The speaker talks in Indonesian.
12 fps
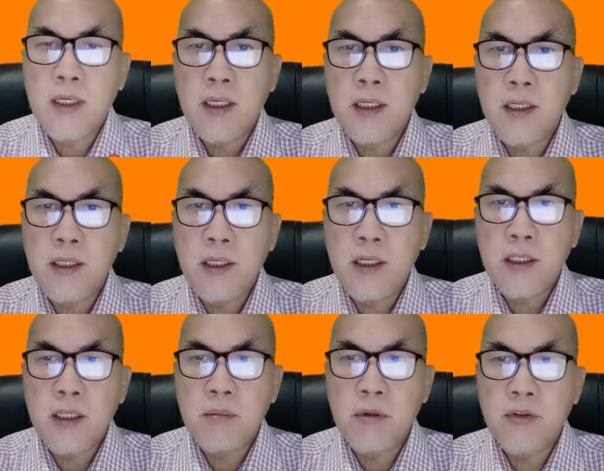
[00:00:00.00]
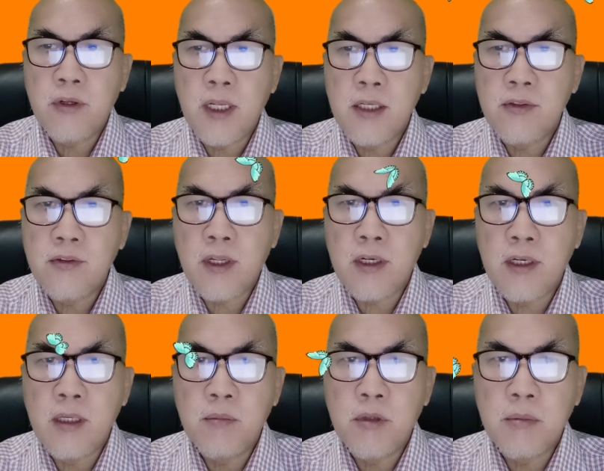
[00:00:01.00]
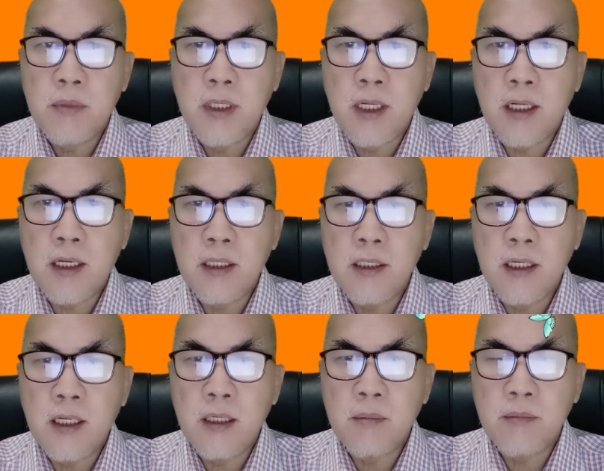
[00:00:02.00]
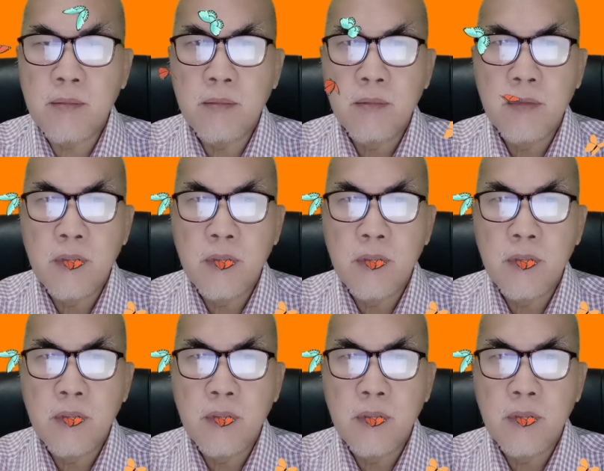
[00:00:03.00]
Hari ini kita berselancar dalam kebenaran dalam